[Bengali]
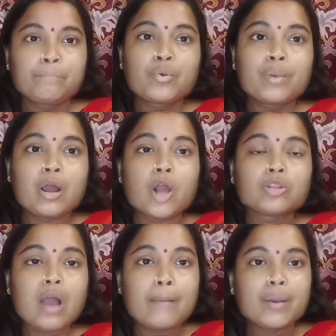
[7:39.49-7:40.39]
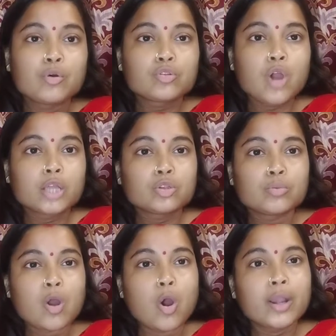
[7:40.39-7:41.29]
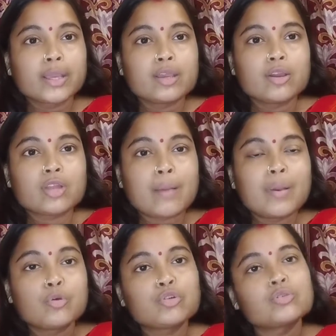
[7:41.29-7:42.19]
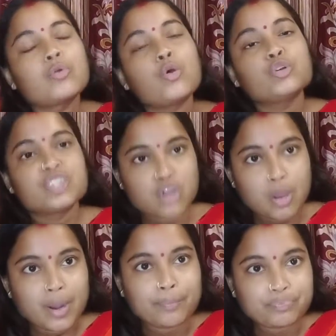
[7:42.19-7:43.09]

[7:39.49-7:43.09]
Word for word: তোমরা হয়তো আমার মতো হয়তো তোমরা অনেকেই হয়তো আমার মতো হচ্ছে সবার